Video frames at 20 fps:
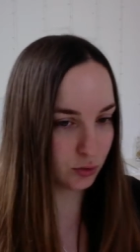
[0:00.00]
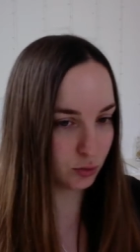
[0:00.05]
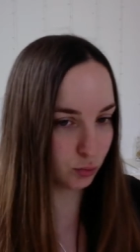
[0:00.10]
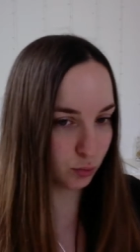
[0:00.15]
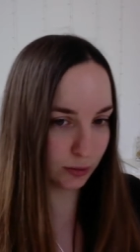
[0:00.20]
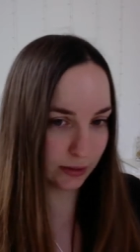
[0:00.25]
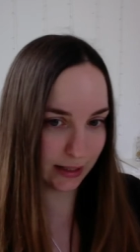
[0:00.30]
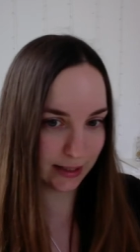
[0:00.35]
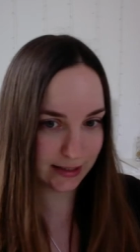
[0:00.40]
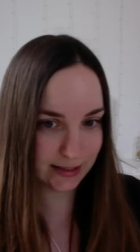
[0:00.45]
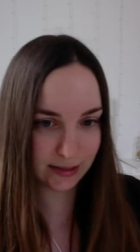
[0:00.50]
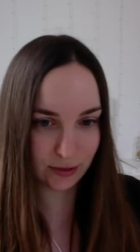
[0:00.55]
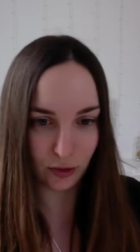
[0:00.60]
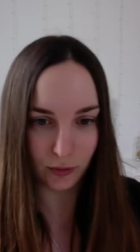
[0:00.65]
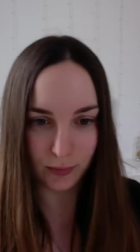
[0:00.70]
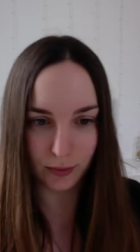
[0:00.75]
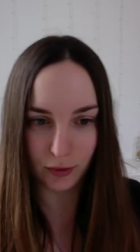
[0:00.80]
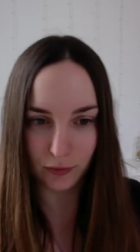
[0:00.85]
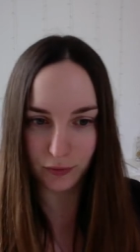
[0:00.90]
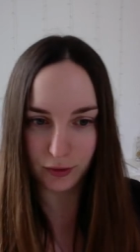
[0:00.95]
Douglas
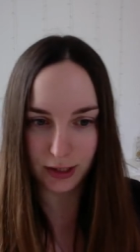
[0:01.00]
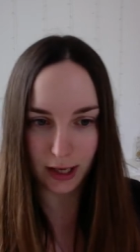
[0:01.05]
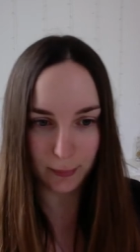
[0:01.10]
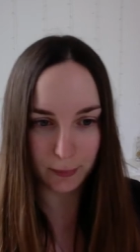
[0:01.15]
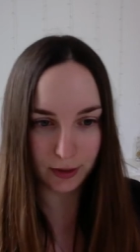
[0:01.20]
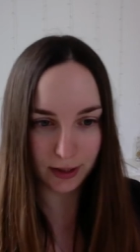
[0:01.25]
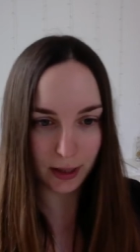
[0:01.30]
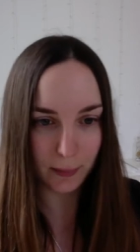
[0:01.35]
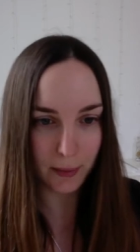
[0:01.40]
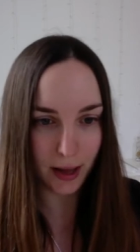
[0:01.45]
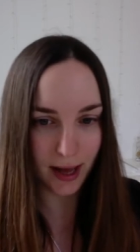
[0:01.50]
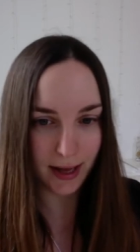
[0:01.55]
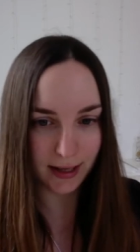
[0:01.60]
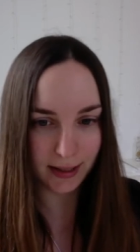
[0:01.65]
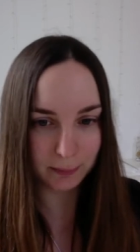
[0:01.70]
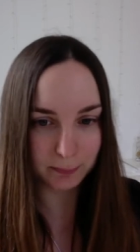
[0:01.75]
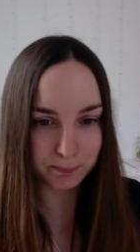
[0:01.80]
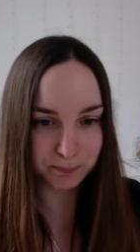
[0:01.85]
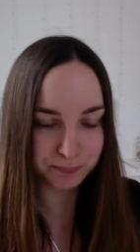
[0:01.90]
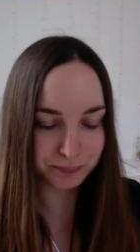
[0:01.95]
come lo vogliamo
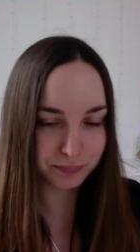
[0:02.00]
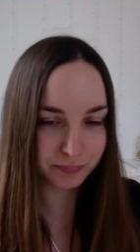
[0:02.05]
chiamare.